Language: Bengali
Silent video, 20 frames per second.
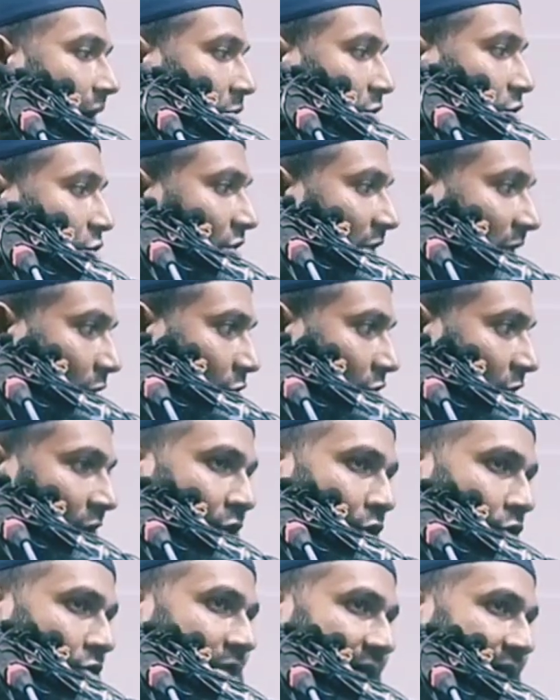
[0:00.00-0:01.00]
আমি যদি এখন
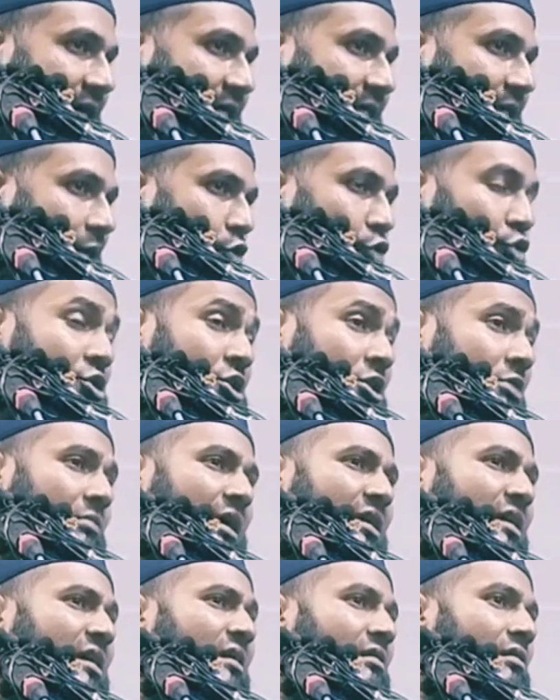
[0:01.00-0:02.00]
এই লোকটাকে একটা ঘুষি
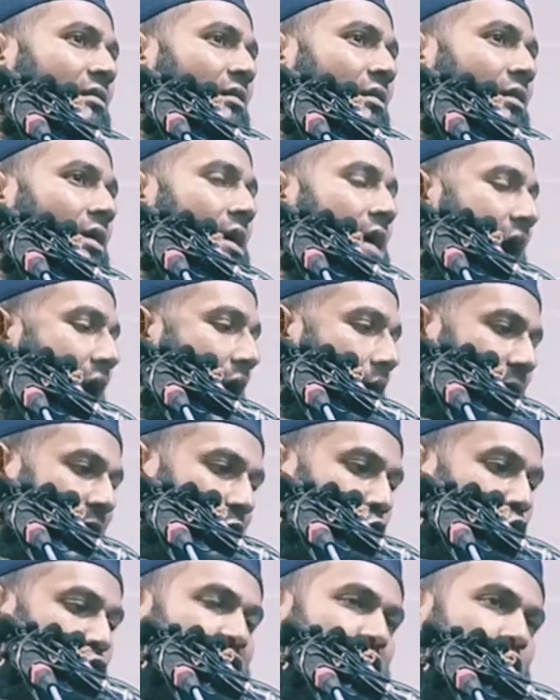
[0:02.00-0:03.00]
মারি
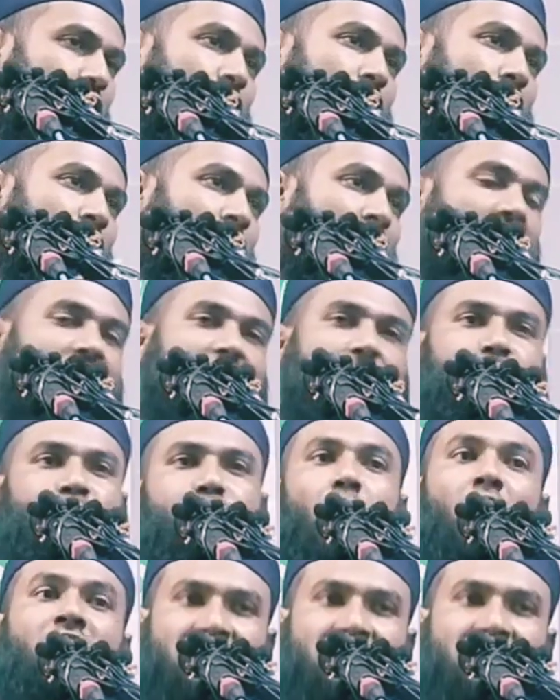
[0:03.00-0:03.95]
আমার ঘুষির ওজন যদি